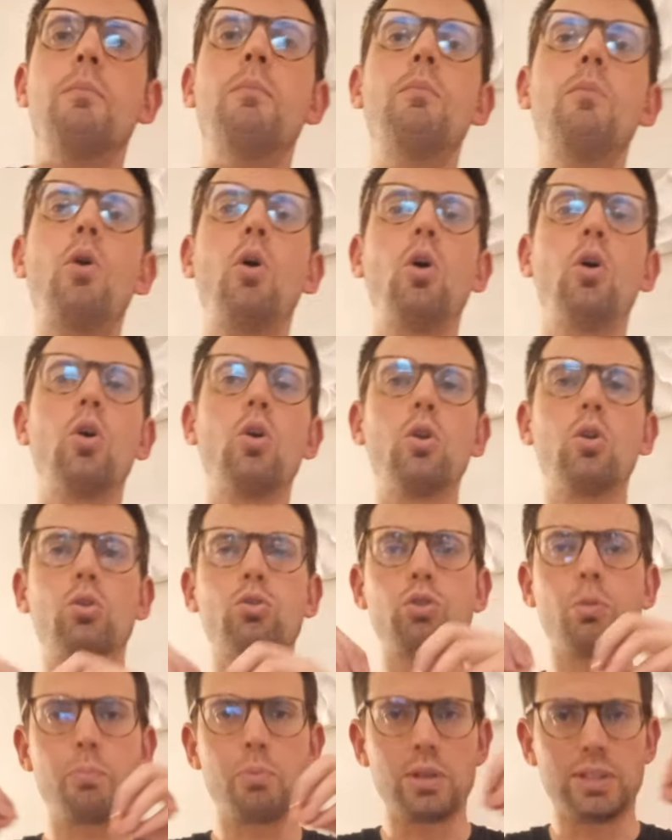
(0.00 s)

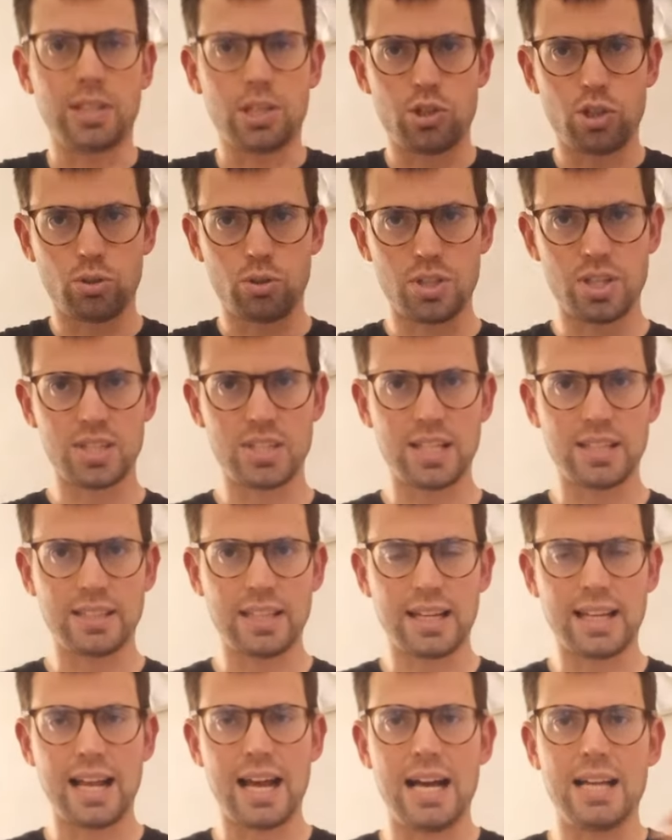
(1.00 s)
molto più a
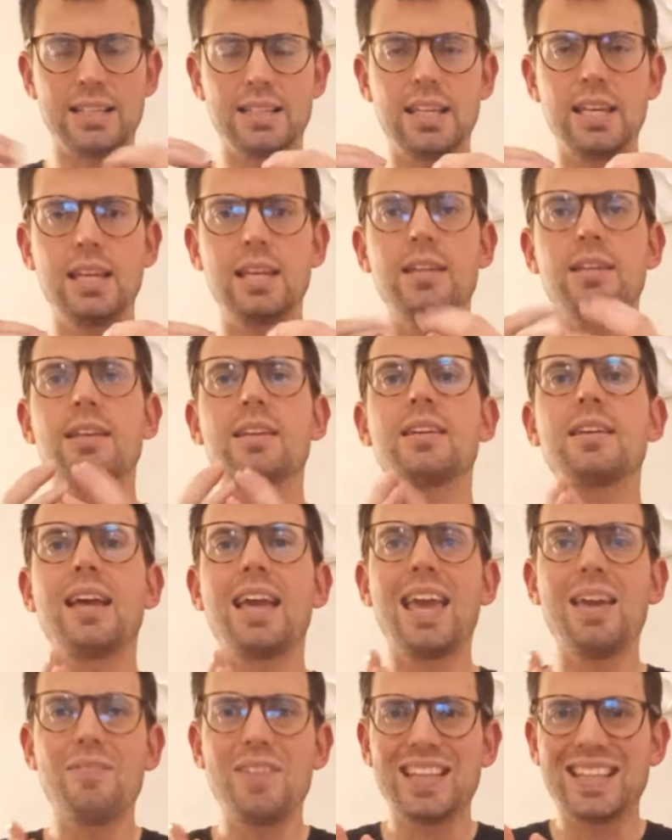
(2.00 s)
360 gradi,
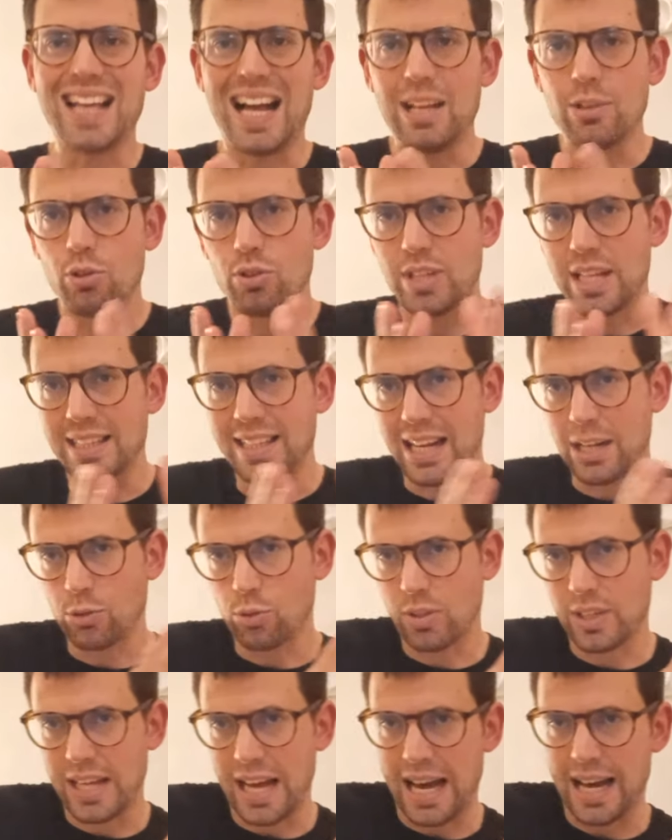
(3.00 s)
evitando di andare a
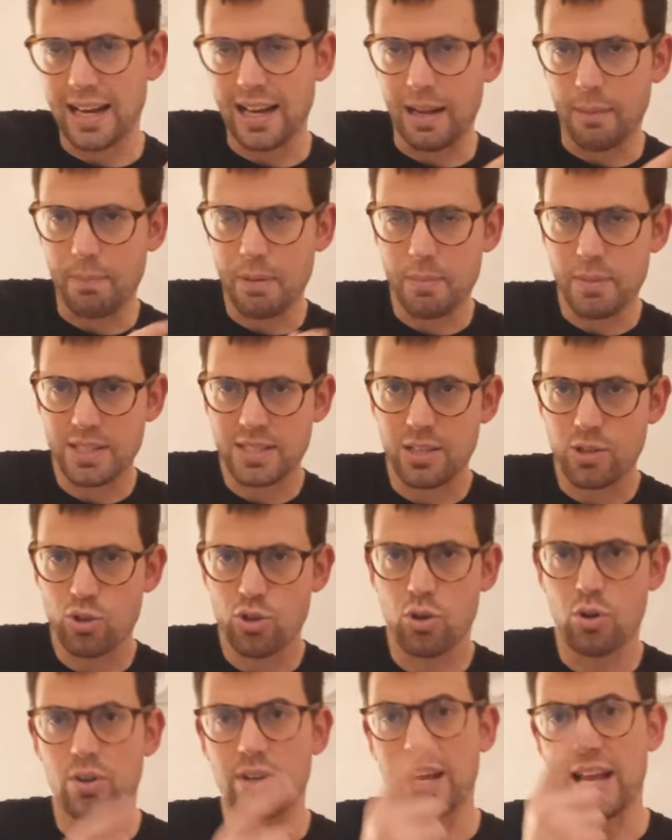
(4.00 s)
toccare la prima
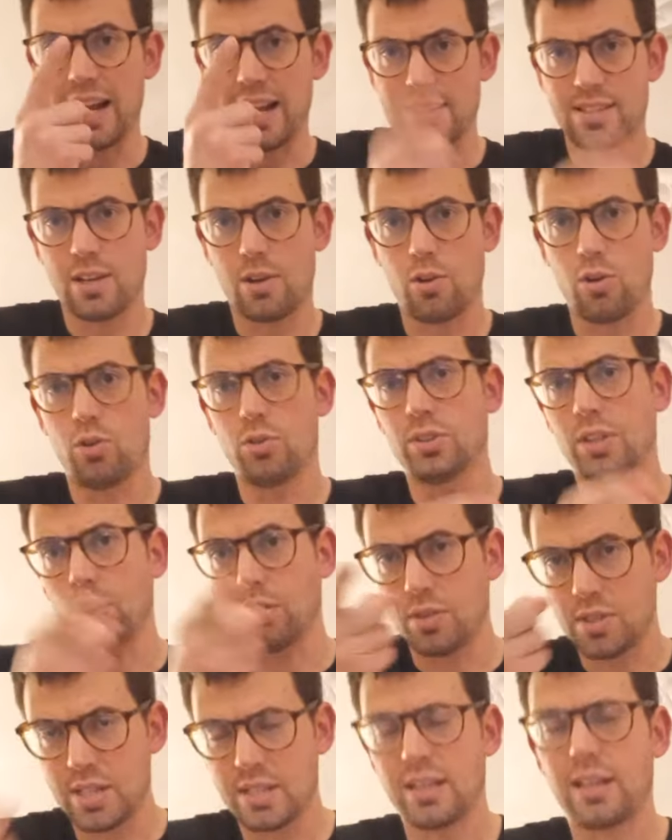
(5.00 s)
stagione e la seconda
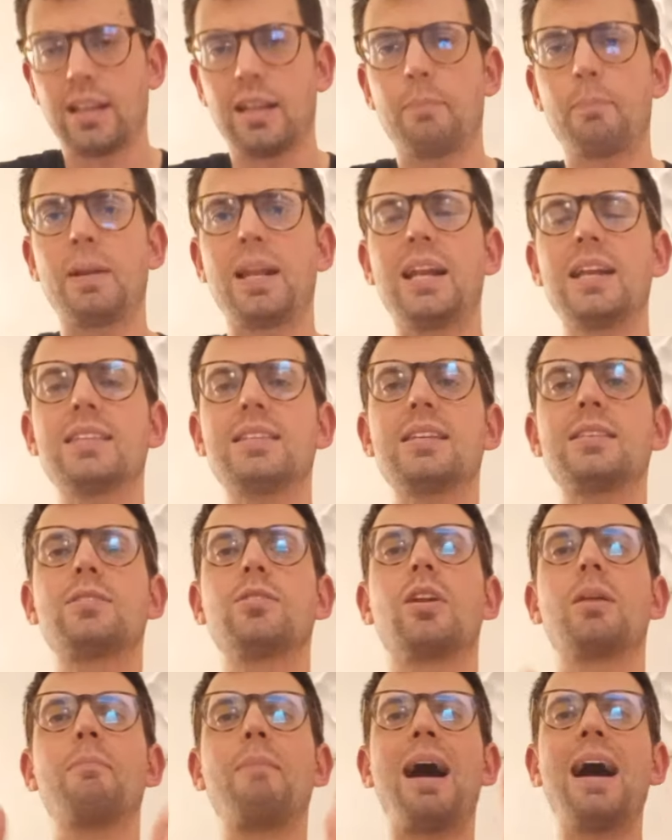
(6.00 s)
dove c'è stata la
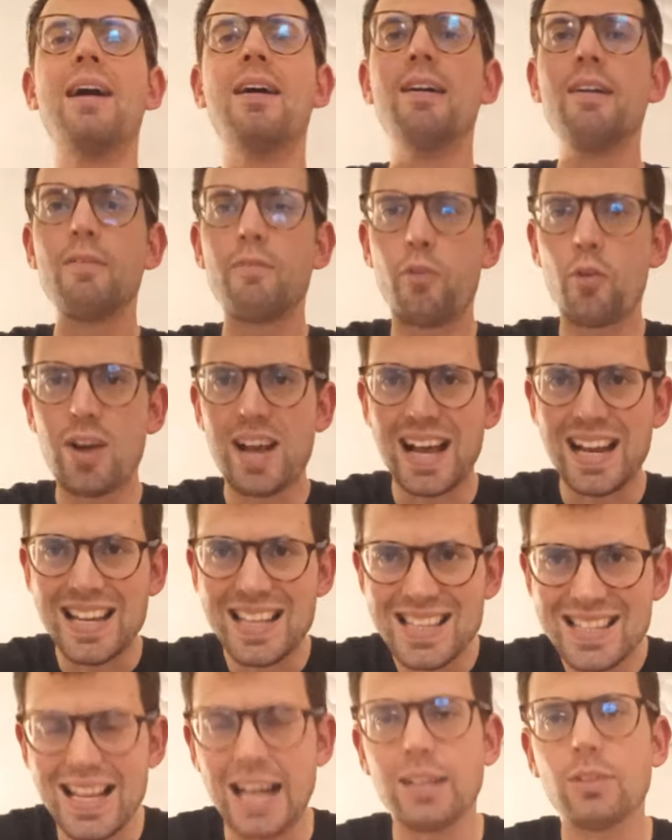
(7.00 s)
penalizzazione, ma
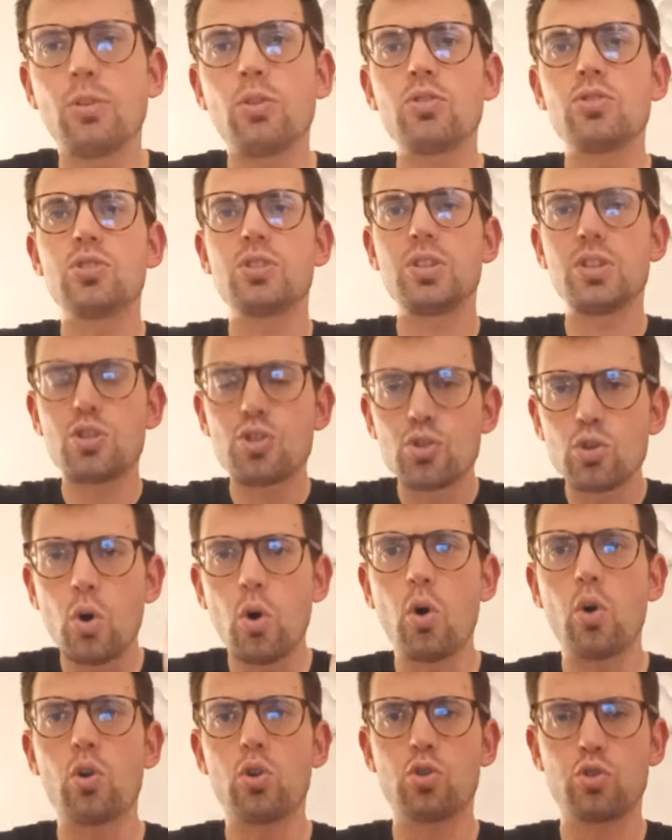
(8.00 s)
focalizzandosi
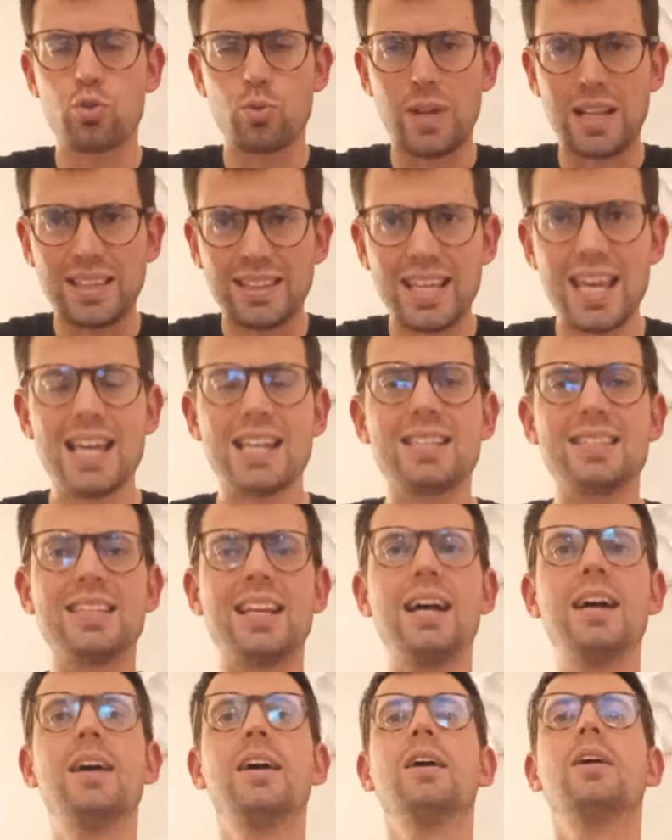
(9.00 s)
solo sulla
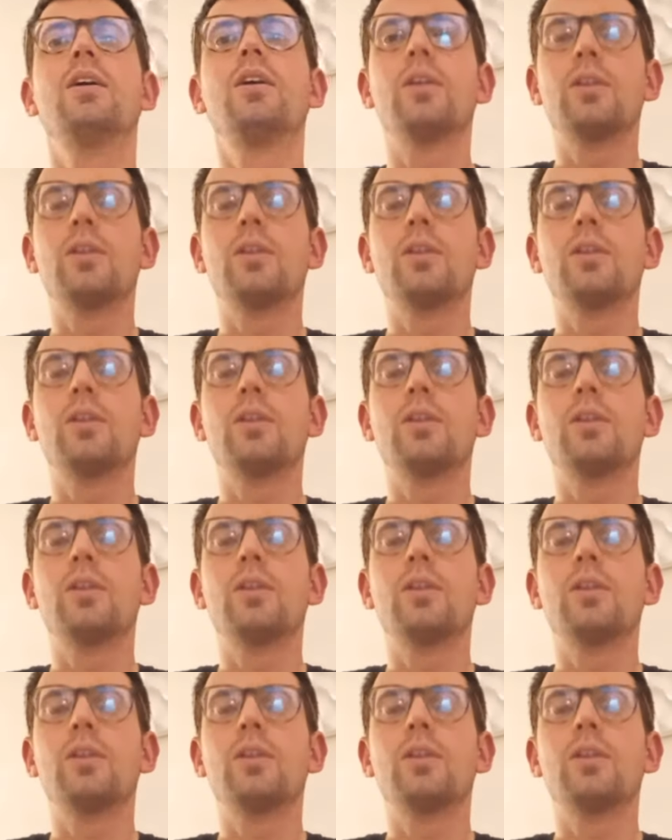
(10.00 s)
terza